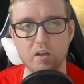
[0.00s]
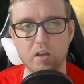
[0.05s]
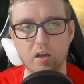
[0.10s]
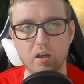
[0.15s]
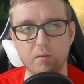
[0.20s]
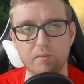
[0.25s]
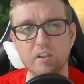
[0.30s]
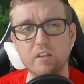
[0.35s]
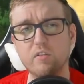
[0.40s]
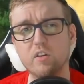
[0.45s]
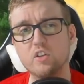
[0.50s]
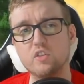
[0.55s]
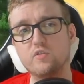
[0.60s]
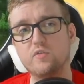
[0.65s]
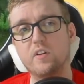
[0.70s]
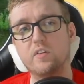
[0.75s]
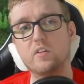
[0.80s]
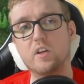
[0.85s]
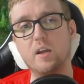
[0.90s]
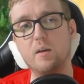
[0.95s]
Euh, peut-être il faudrait que
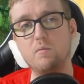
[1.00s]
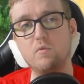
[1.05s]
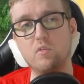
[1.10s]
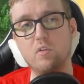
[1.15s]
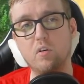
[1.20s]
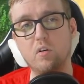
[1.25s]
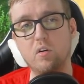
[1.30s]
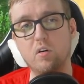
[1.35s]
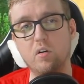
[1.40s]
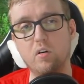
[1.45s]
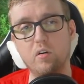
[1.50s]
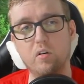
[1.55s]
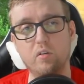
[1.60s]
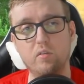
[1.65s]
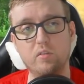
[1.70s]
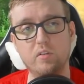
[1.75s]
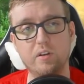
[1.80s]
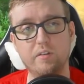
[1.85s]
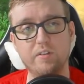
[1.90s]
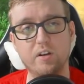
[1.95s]
je fasse quand même une,
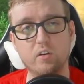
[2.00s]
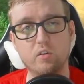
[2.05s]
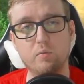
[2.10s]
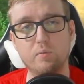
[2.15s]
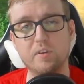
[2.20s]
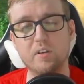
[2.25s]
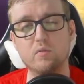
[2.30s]
euh, FAQ.